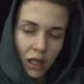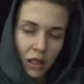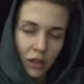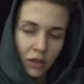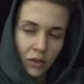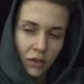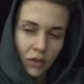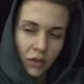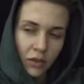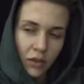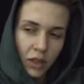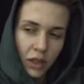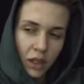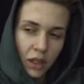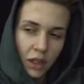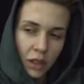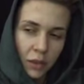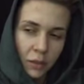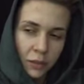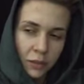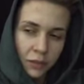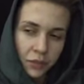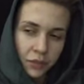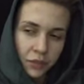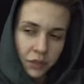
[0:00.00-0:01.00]

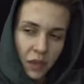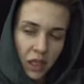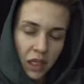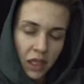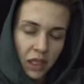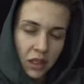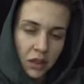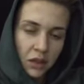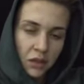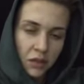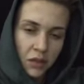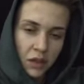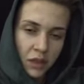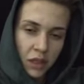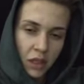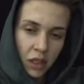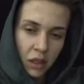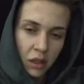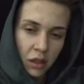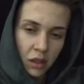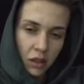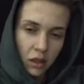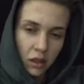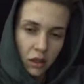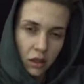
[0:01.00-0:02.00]
вы из
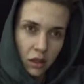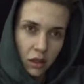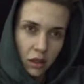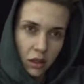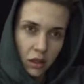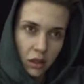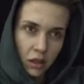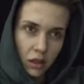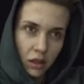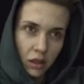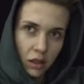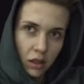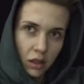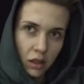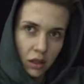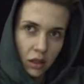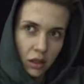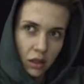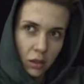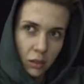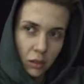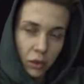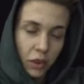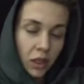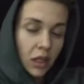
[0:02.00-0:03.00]
всей
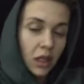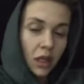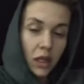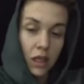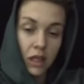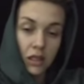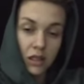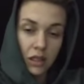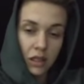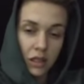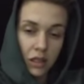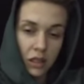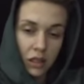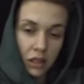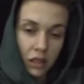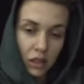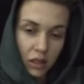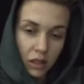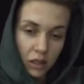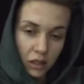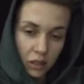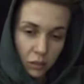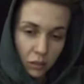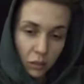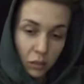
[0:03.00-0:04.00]
э, прекрасной
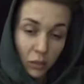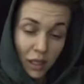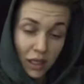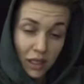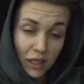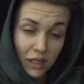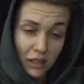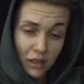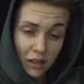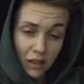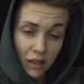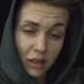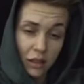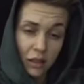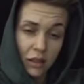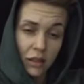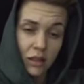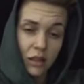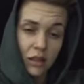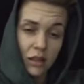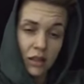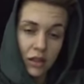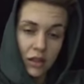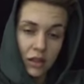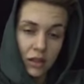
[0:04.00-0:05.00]
массы,
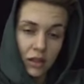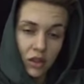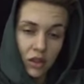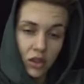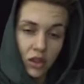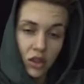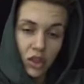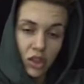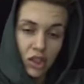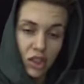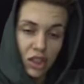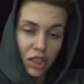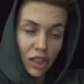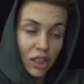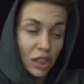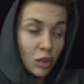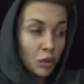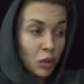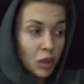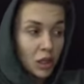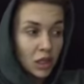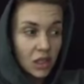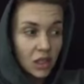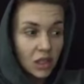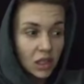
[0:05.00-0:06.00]
даже не
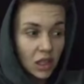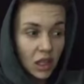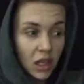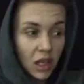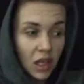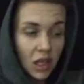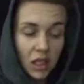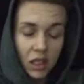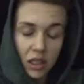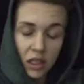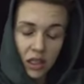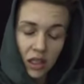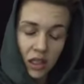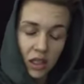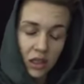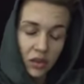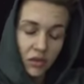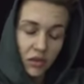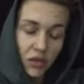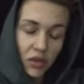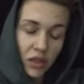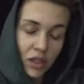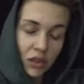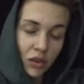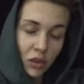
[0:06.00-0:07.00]
массы, а из
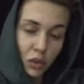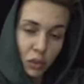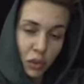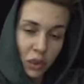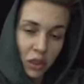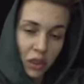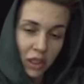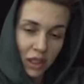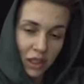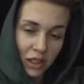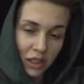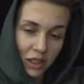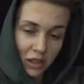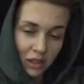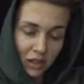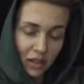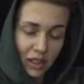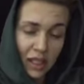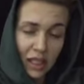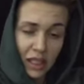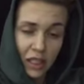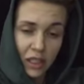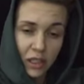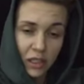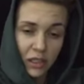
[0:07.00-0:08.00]
всего прекрасного
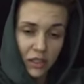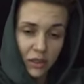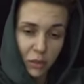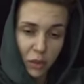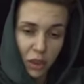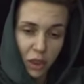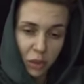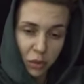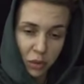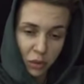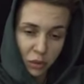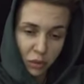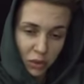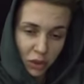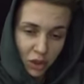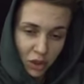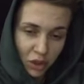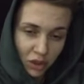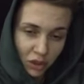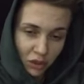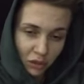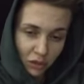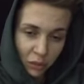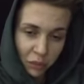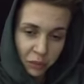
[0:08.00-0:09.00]
количества моих
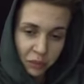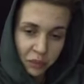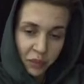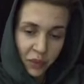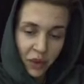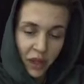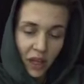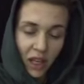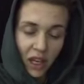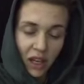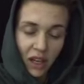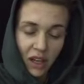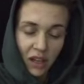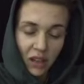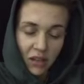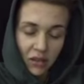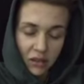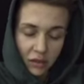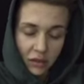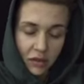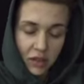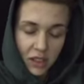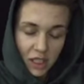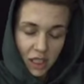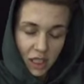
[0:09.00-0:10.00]
подписчиков –
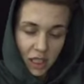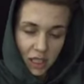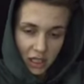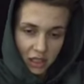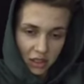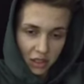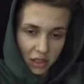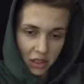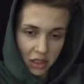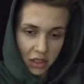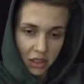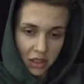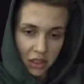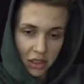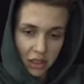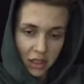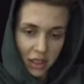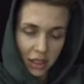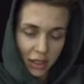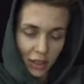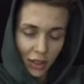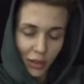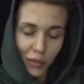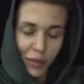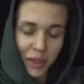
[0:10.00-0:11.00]
вы выделяетесь.
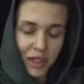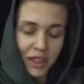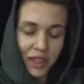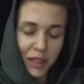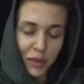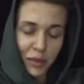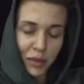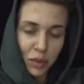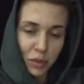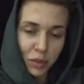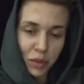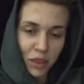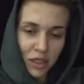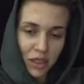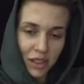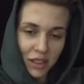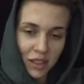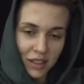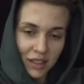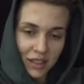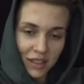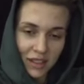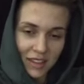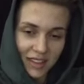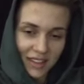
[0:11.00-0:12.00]
Особенно, когда мне пишете
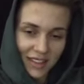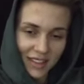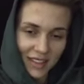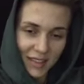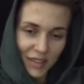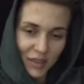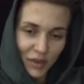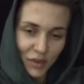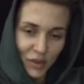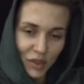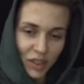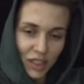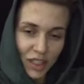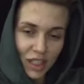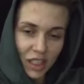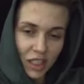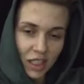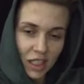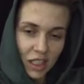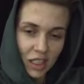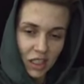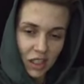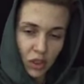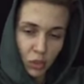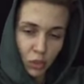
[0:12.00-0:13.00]
э, в
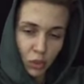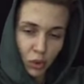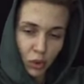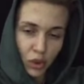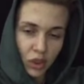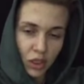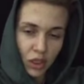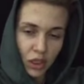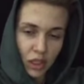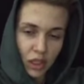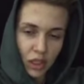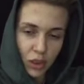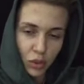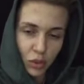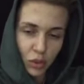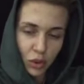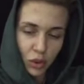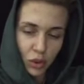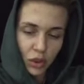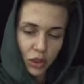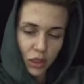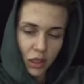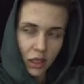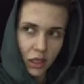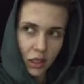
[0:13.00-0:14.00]
директе запросы, я
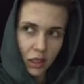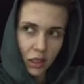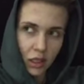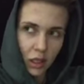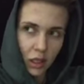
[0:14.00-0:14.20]
смотрю такие,